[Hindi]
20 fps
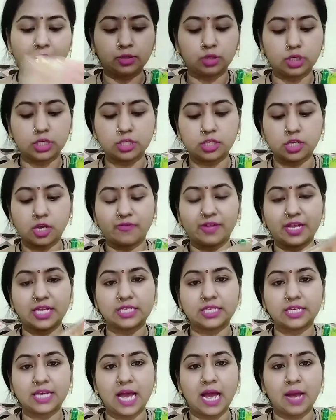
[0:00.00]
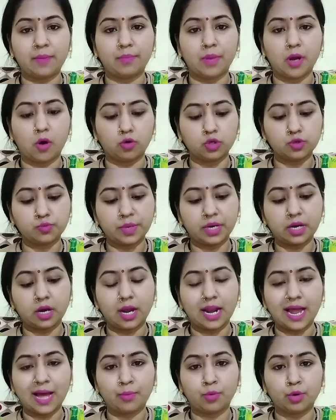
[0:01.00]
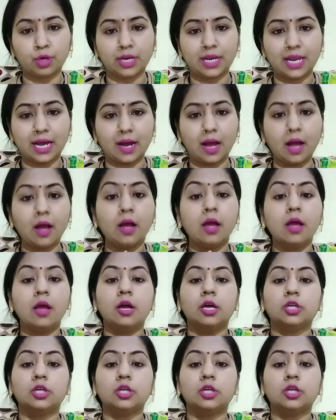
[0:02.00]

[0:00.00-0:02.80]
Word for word: हुआ है इसी की वजह से यहाँ ब्लाउज़ भी ख़राब होने लगा